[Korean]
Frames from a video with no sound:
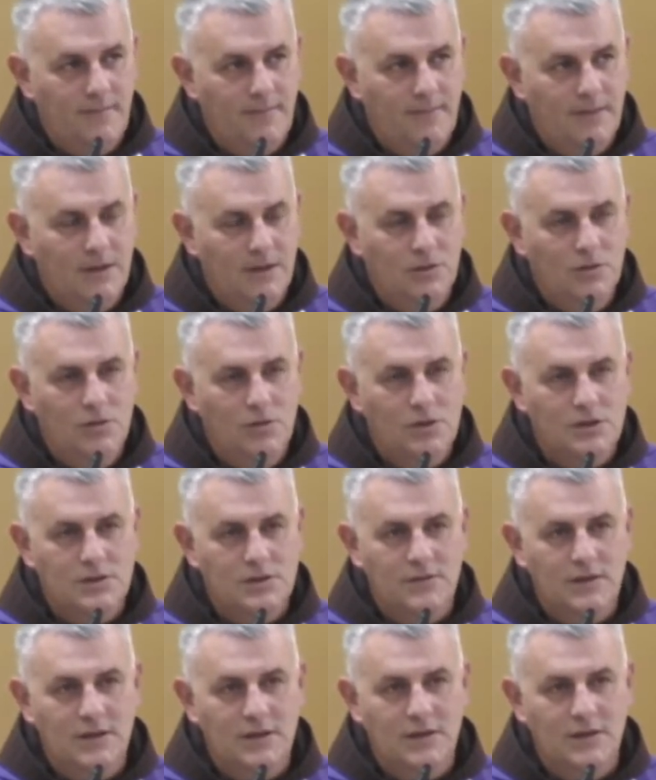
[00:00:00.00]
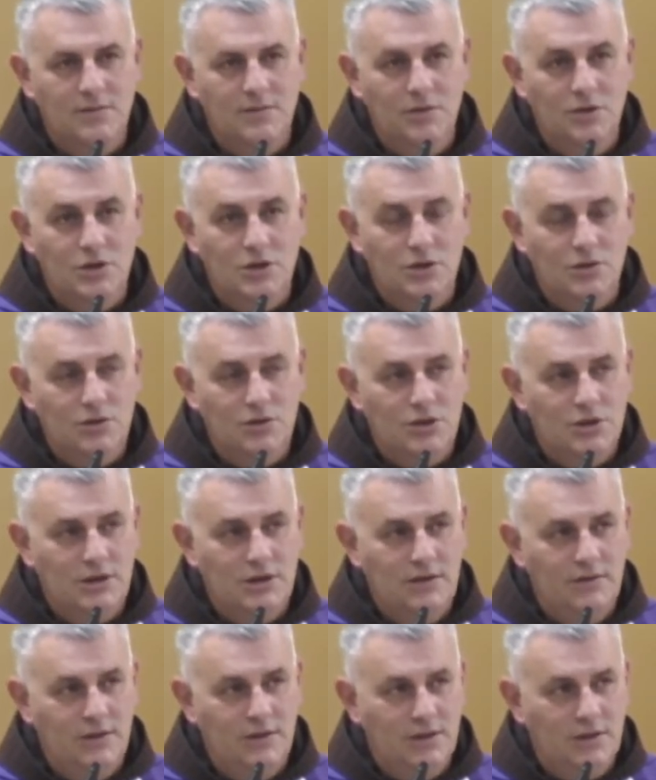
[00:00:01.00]
예수님께서는 성령의 힘을
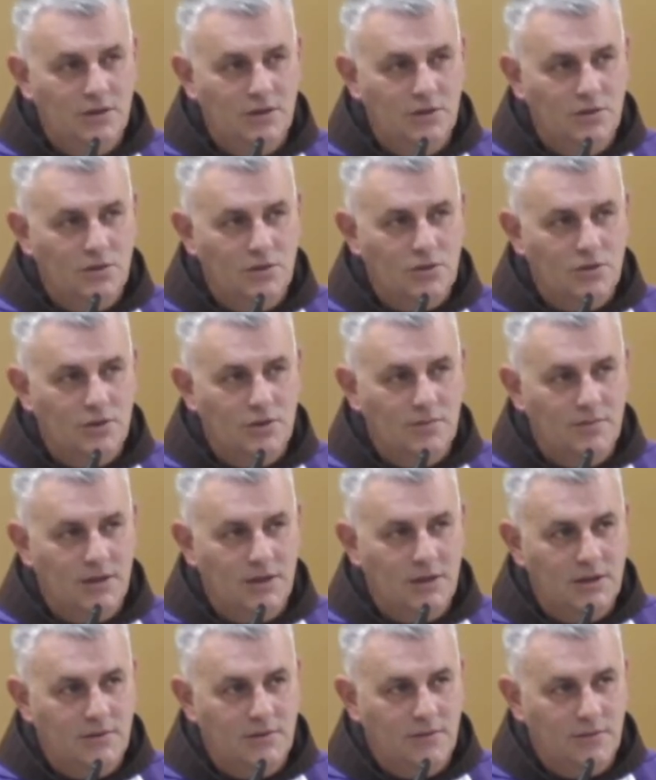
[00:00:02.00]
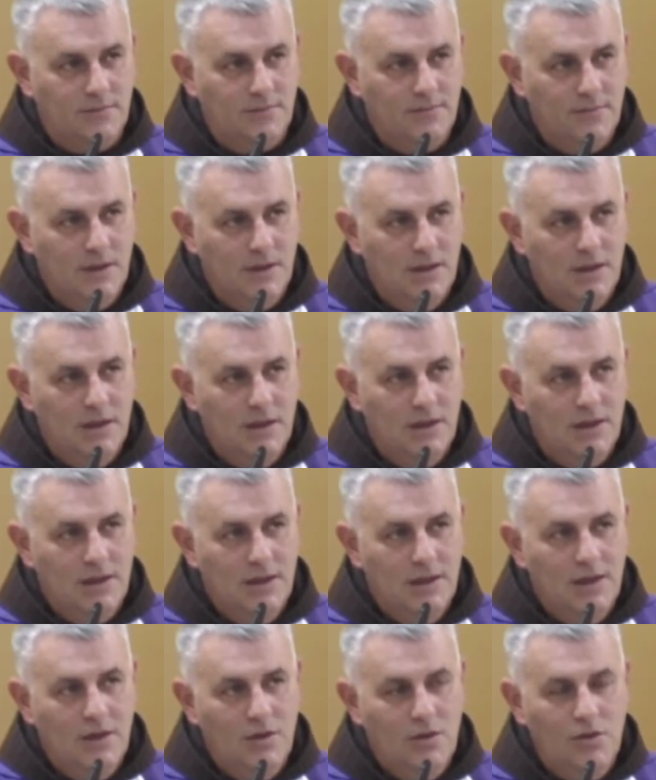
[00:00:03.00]
통해서
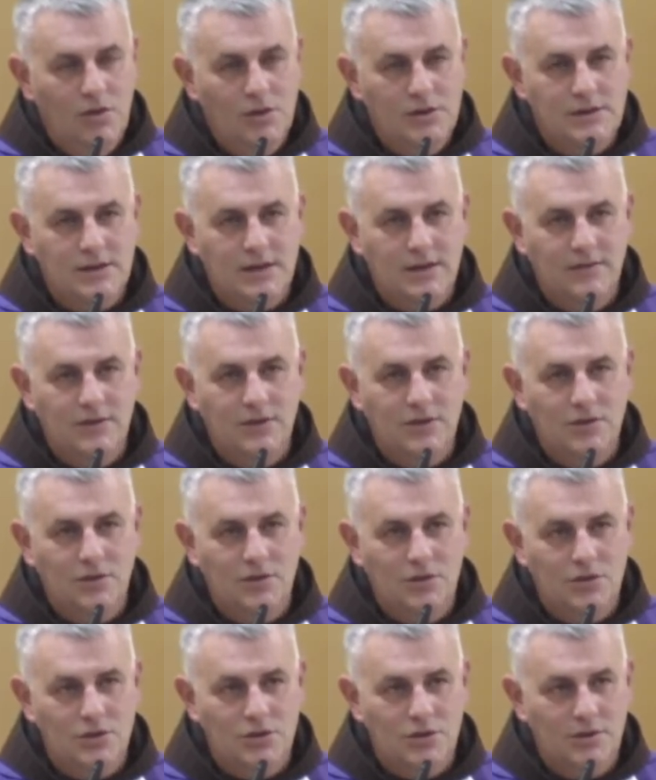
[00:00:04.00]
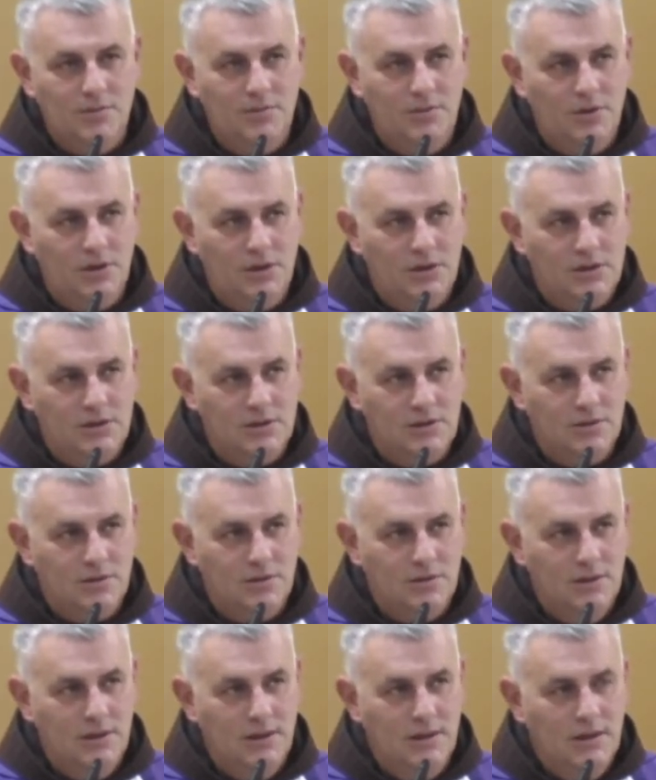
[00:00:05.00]
우리들에게 새로운 삶을
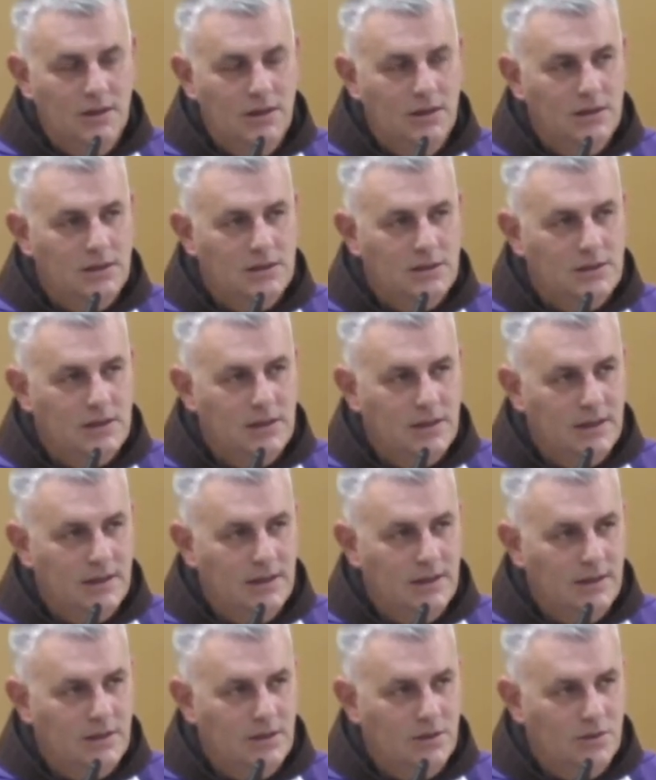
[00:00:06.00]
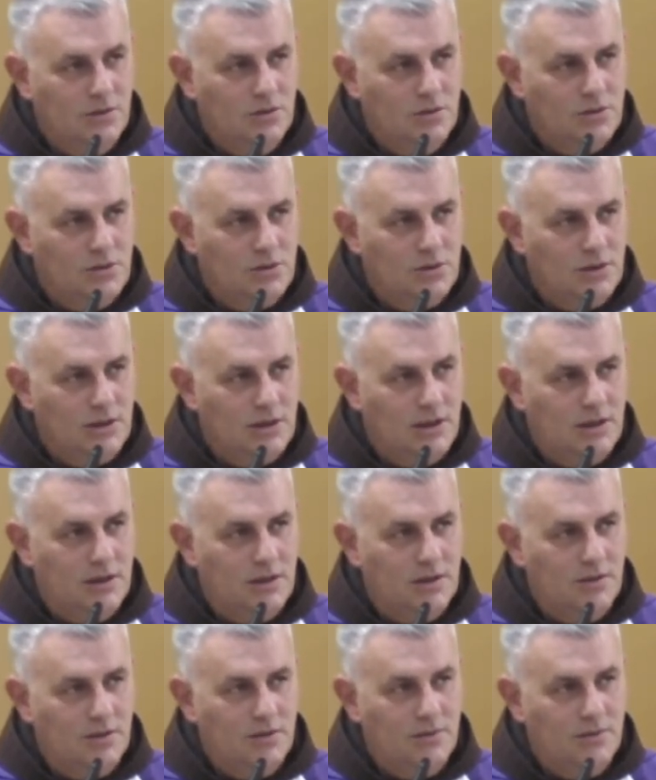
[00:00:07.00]
주십니다. 성령의 힘은 죽은 것을 새롭게